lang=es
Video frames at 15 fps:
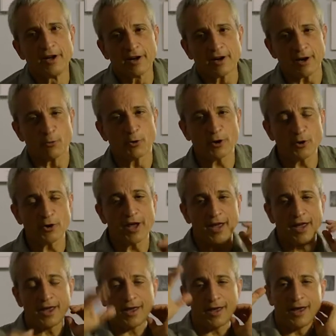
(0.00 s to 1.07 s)
Recuerdo
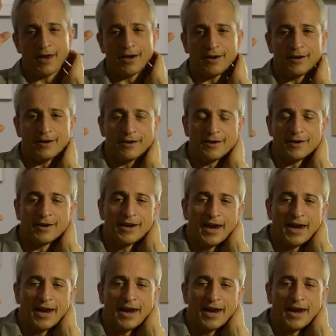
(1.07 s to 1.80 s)
que en